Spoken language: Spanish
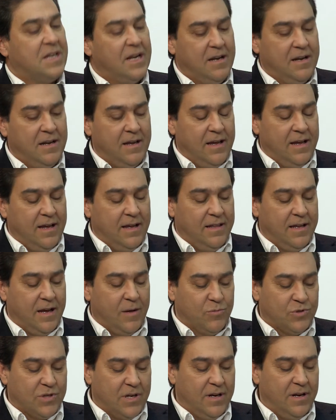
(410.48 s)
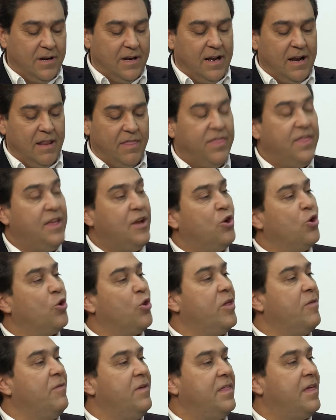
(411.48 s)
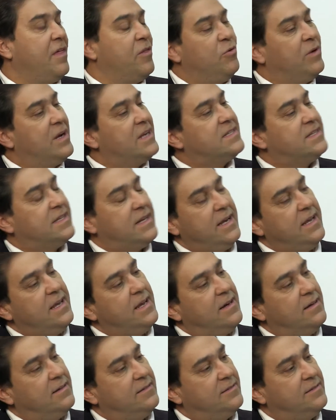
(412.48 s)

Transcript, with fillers: el, digamos, el, ciclo de vida de una estrella? Mira,